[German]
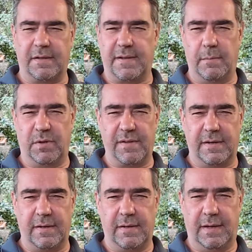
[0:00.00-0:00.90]
dass Helmut
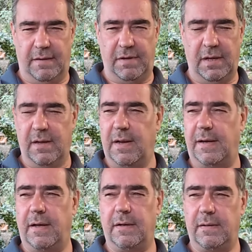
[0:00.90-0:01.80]
seine Ewi
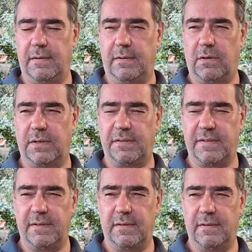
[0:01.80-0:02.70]
leider Gottes